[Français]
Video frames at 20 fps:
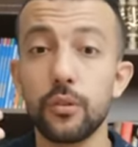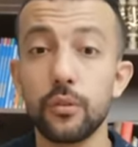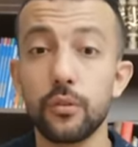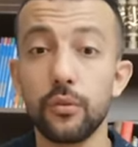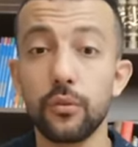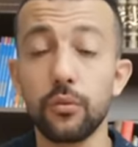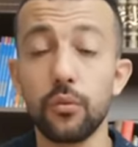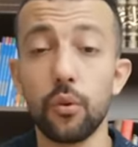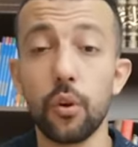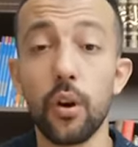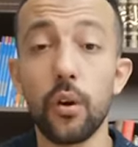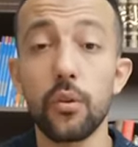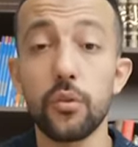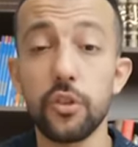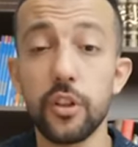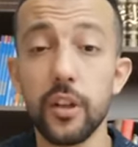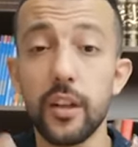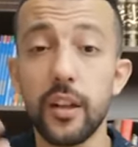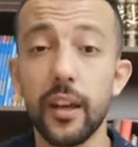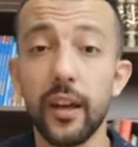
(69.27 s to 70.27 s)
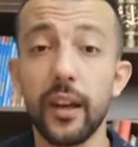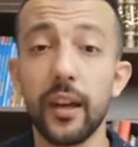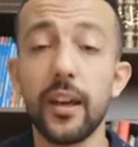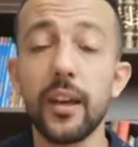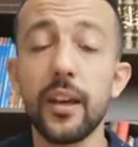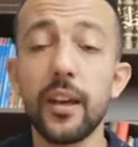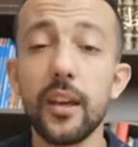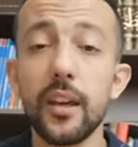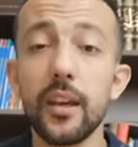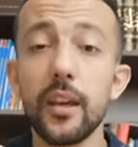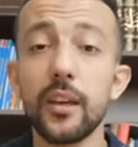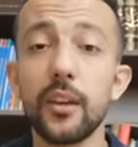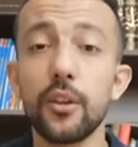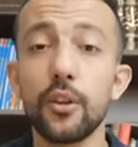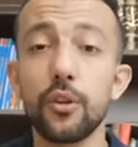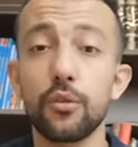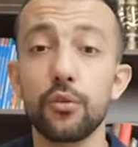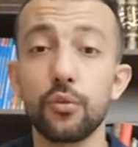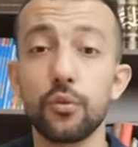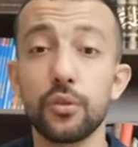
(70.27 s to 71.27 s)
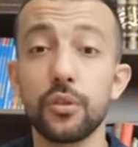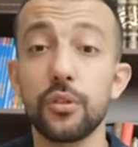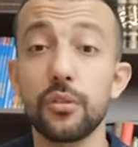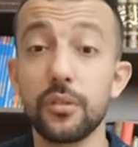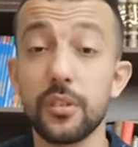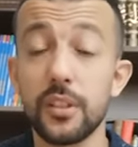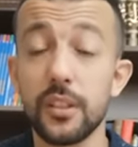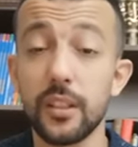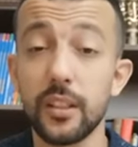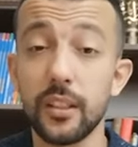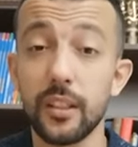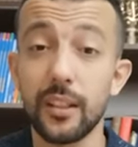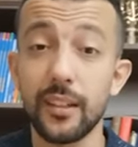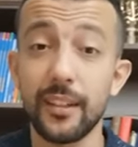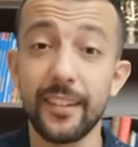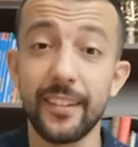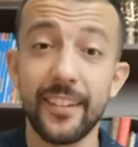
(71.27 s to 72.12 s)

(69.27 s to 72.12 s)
nous régénérer, nous sentir